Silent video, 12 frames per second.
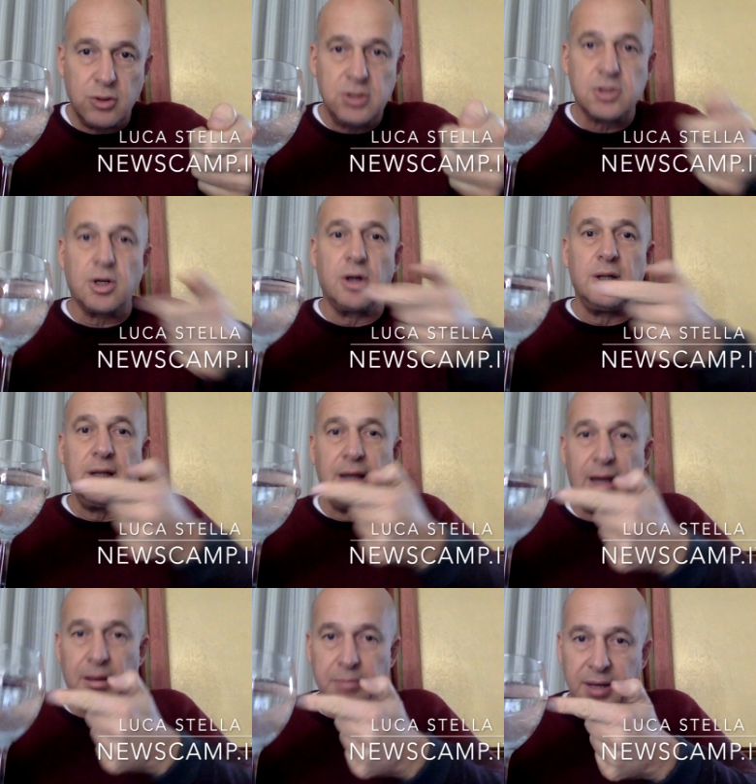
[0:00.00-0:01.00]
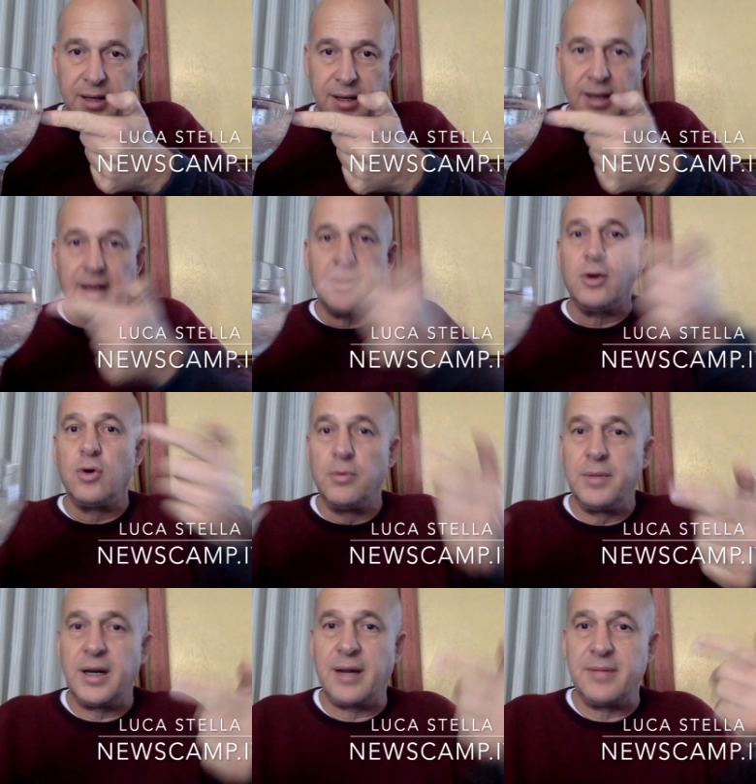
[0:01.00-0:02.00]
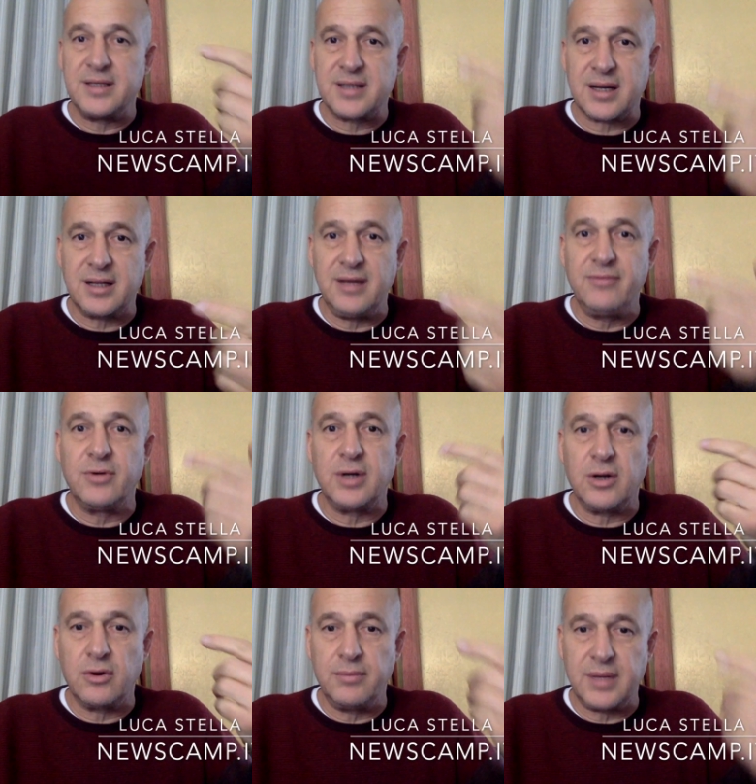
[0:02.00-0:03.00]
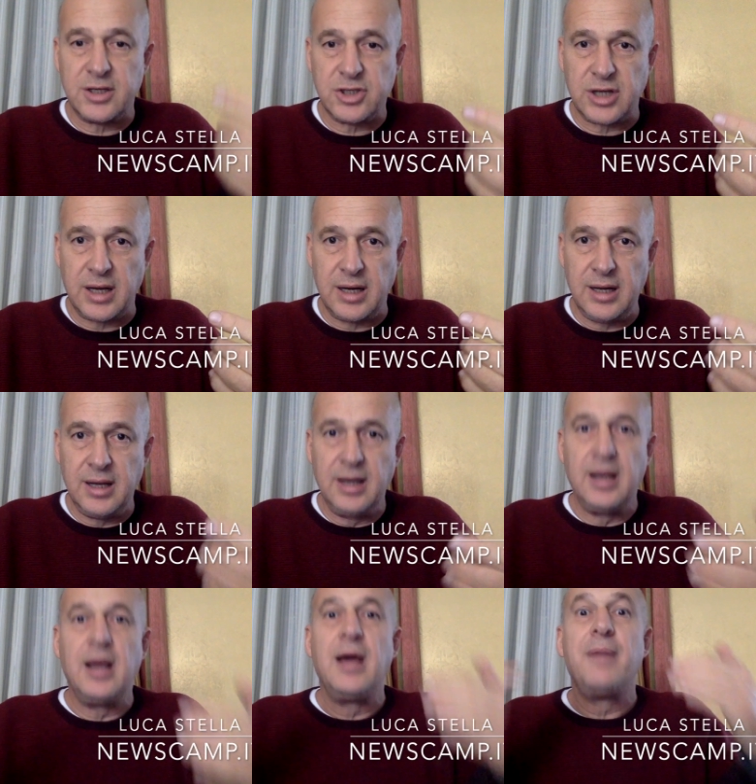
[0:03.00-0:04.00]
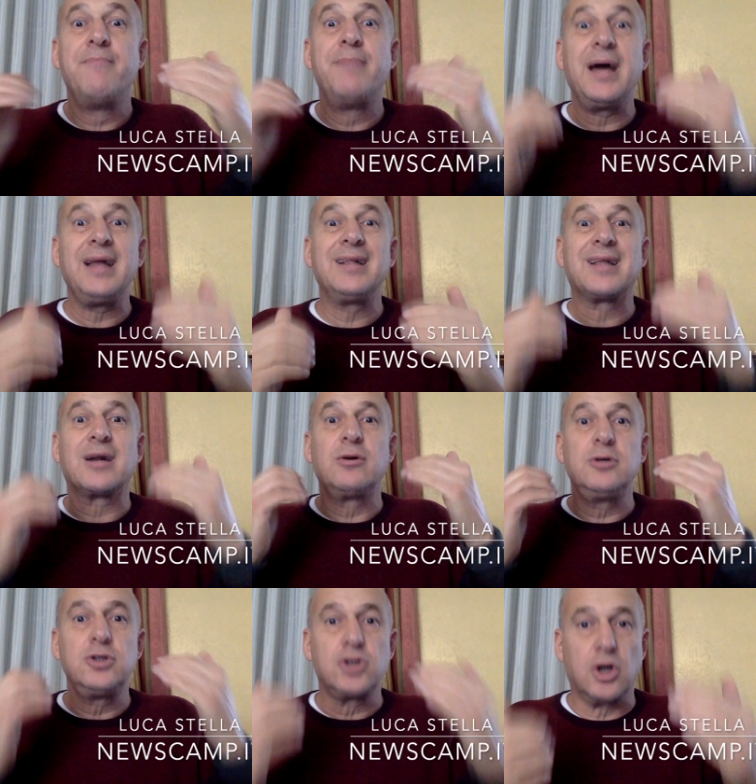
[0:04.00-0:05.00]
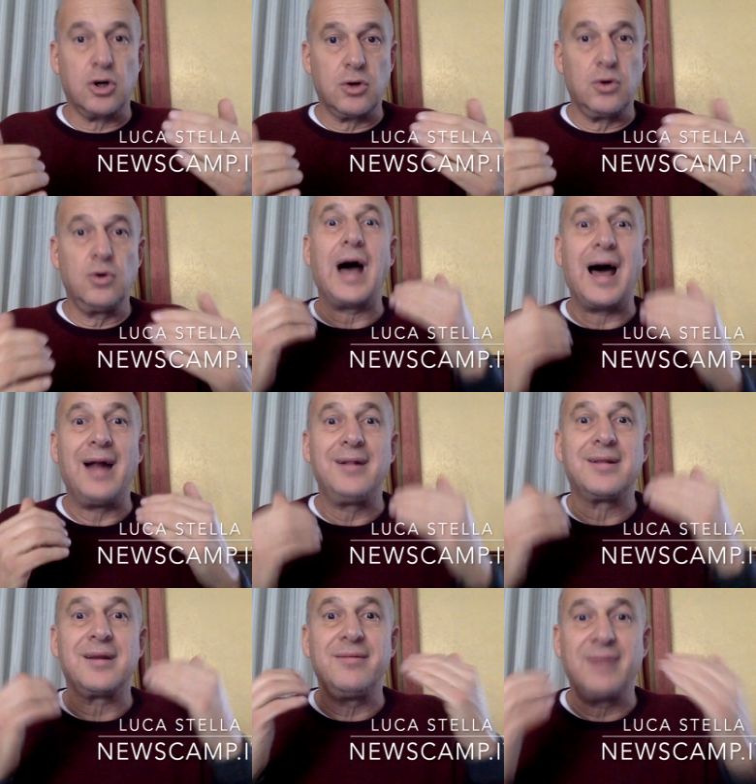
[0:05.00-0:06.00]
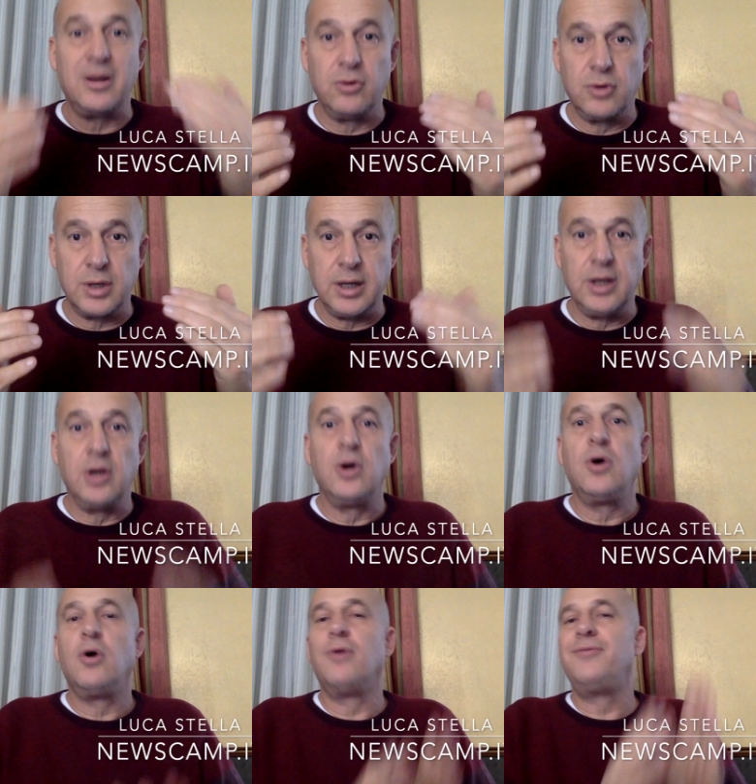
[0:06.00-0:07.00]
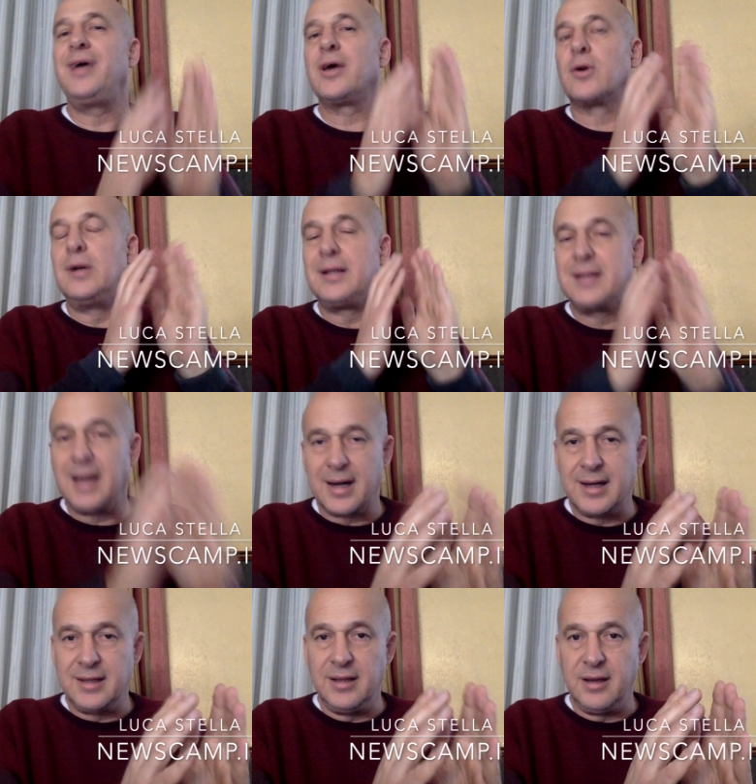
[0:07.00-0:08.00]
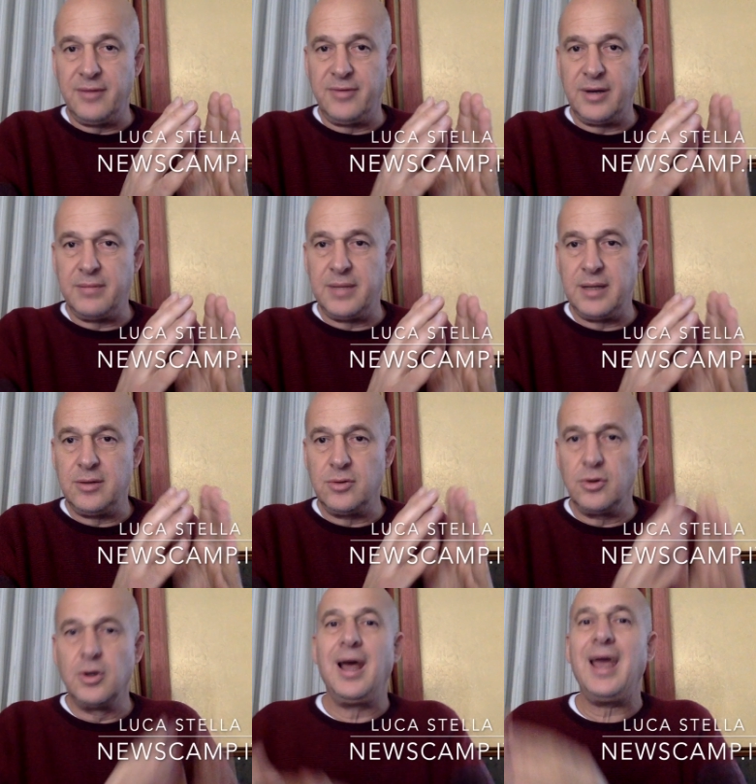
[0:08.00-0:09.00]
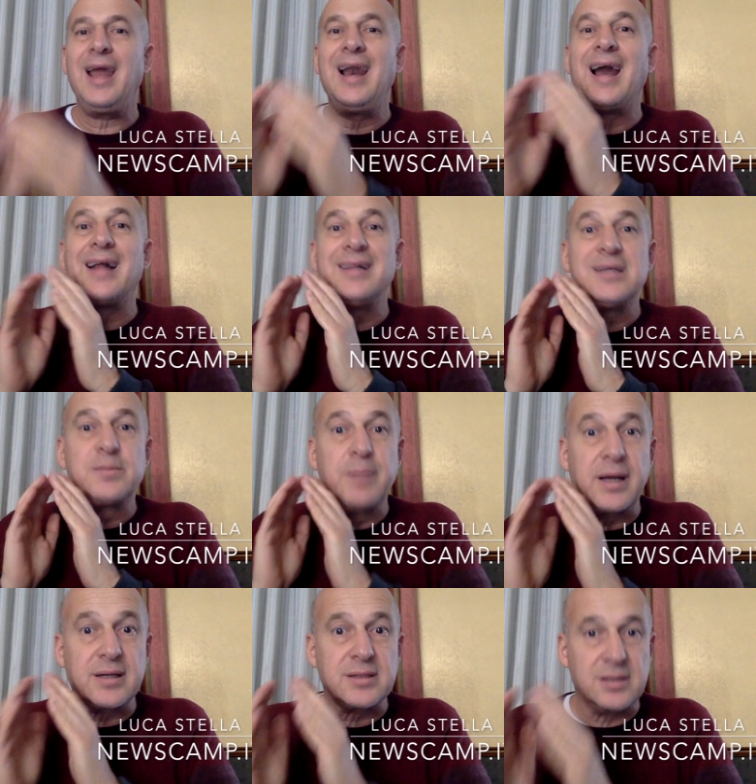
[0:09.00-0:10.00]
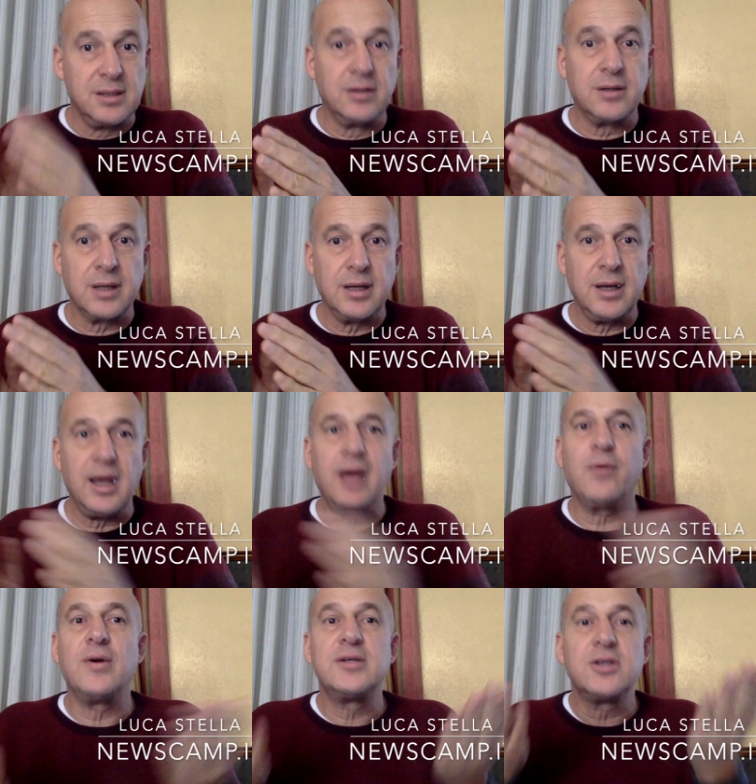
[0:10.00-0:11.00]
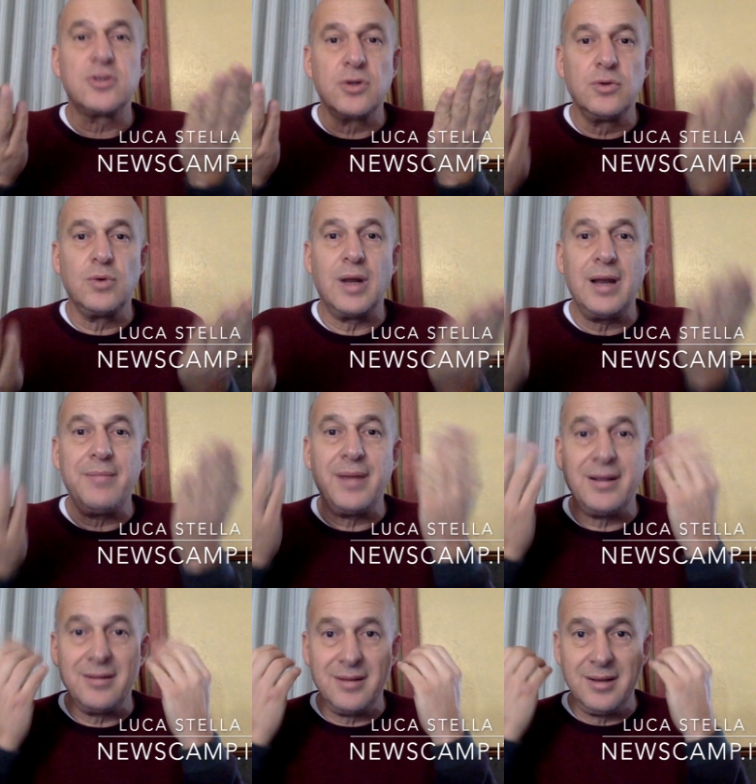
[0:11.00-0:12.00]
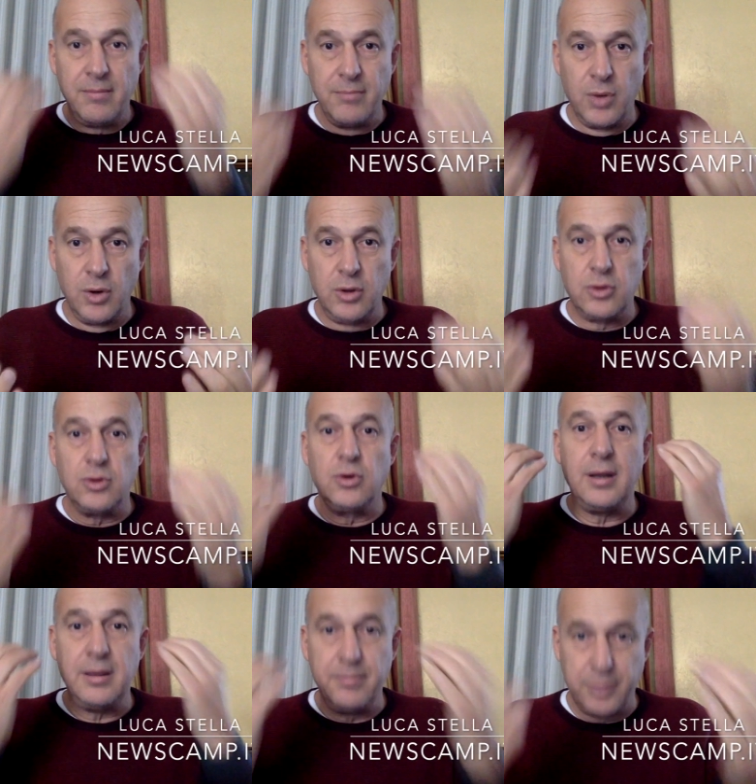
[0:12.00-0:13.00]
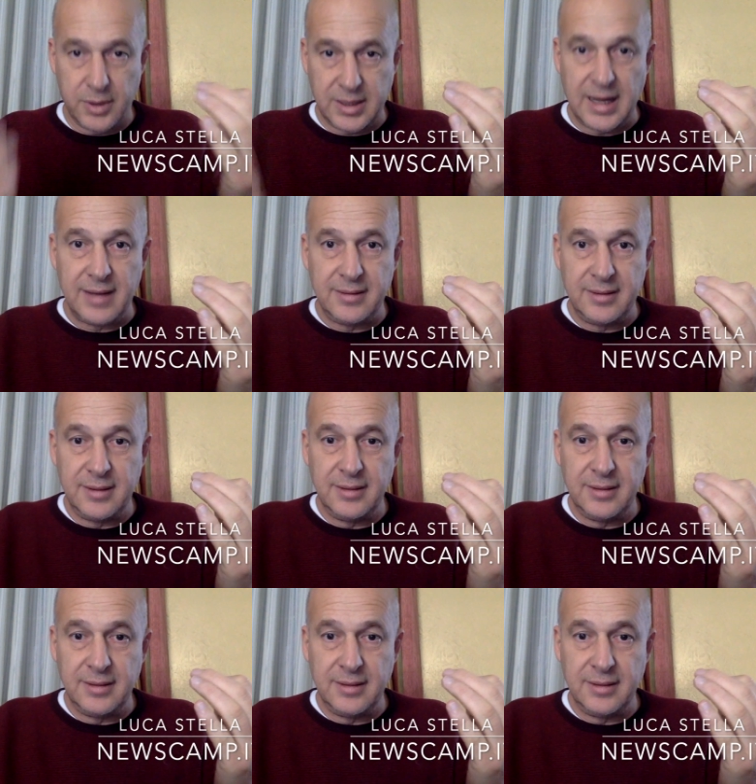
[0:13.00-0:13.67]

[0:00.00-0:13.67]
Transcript: i soldi e il bicchiere, come amministrativo e nel commerciale, ma entrano in gioco altri valori, ovvero il target di riferimento e la dispersione e questi sono due elementi molto importanti.